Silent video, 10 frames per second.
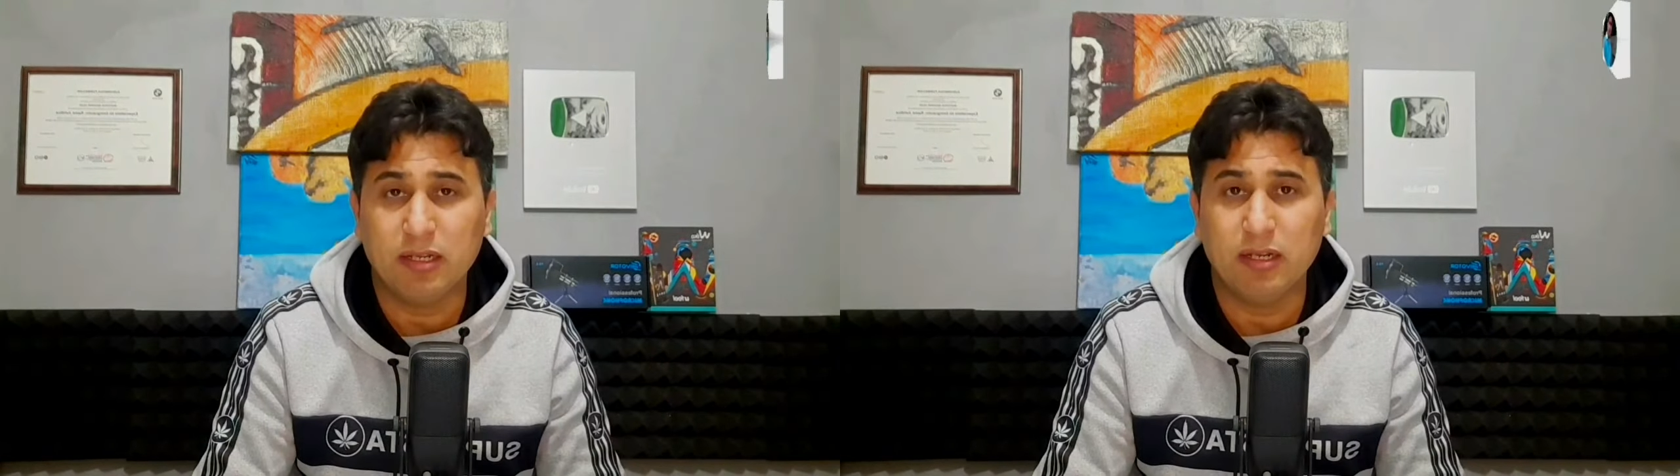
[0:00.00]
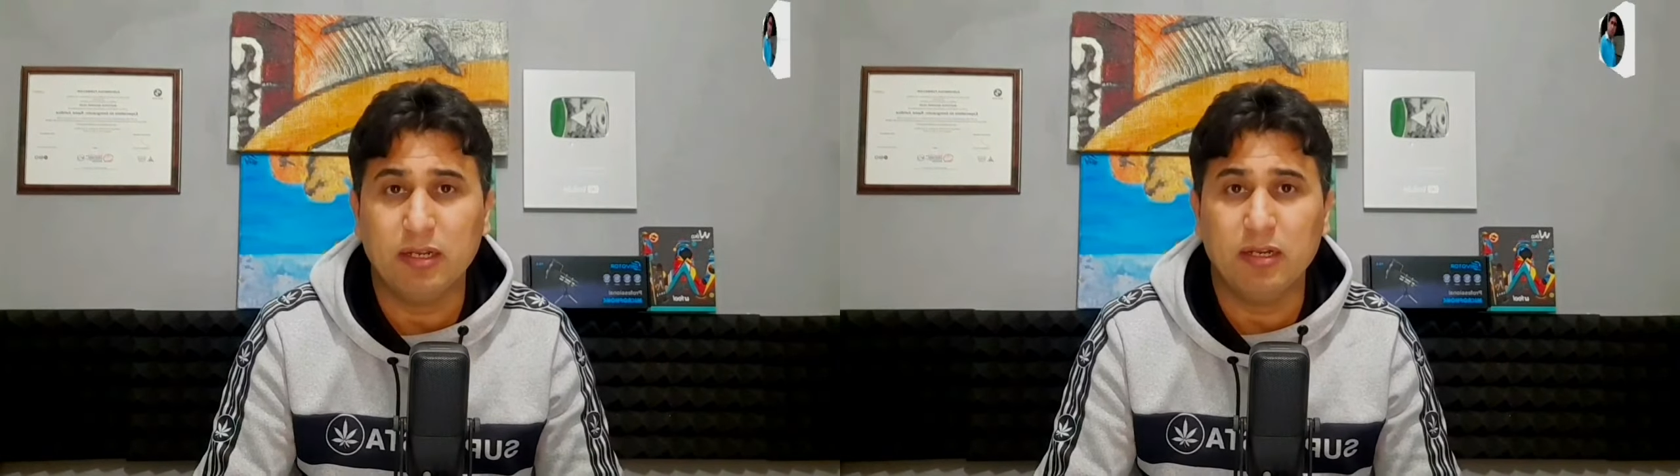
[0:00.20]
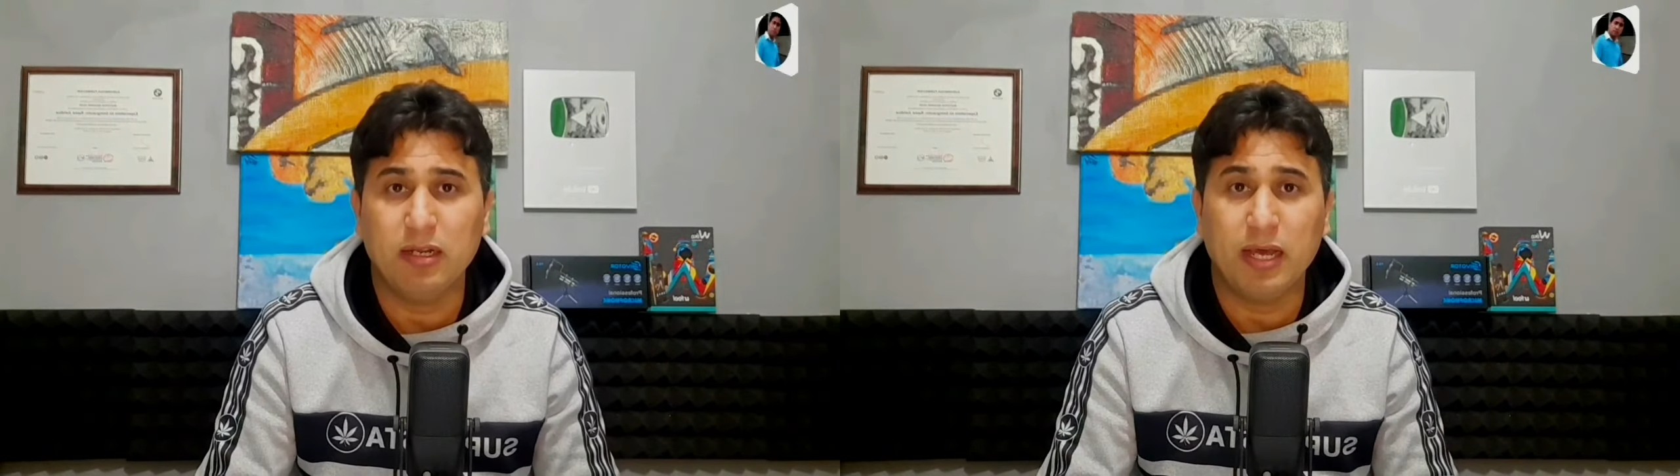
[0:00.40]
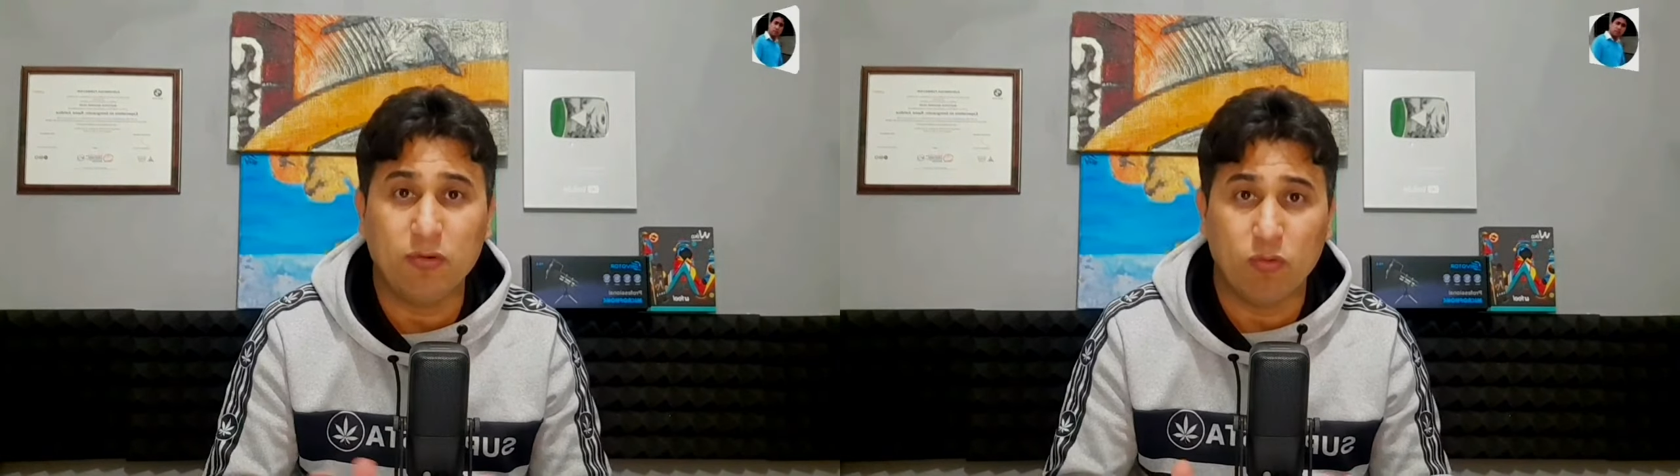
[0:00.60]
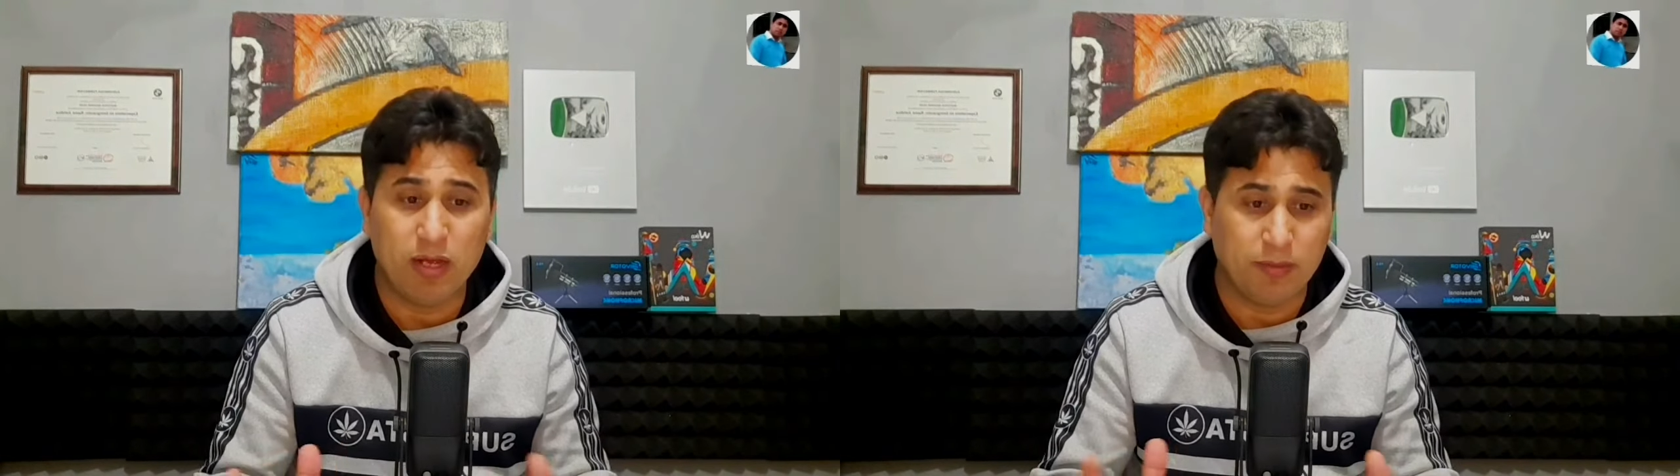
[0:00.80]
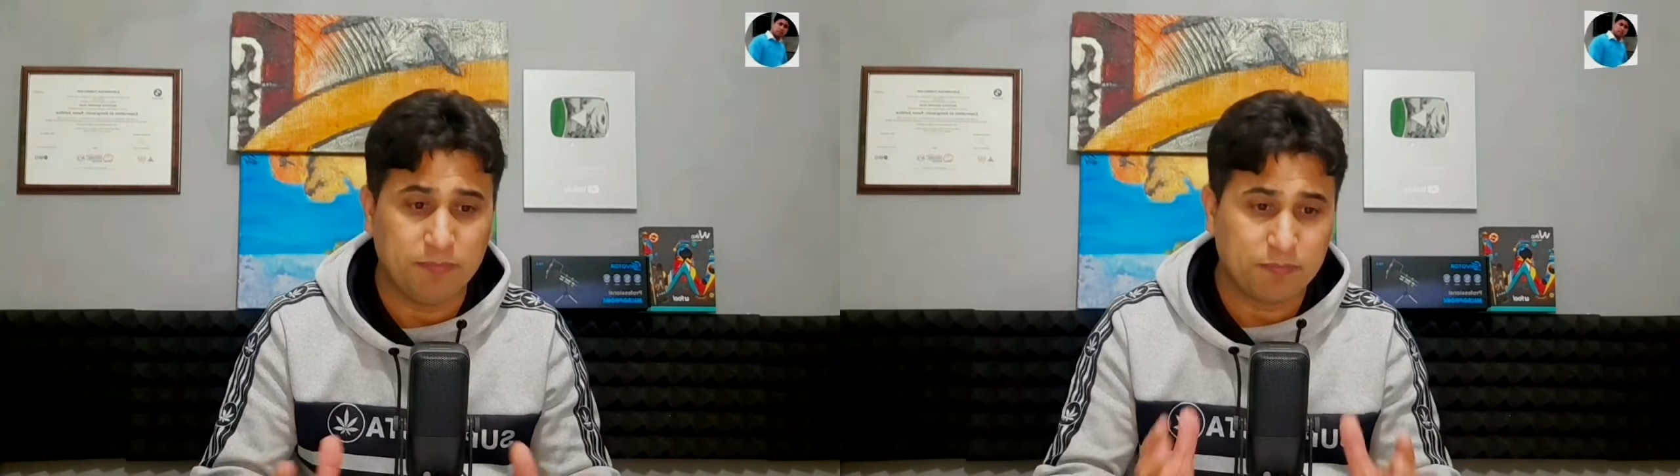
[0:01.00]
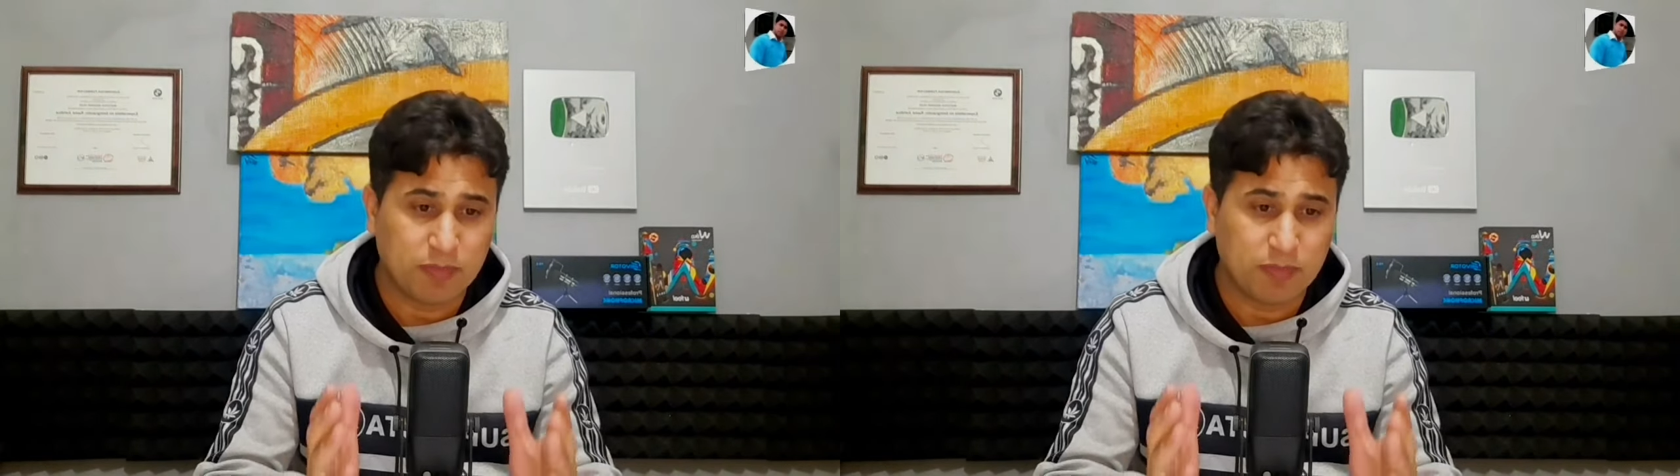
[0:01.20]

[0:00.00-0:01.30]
الانواع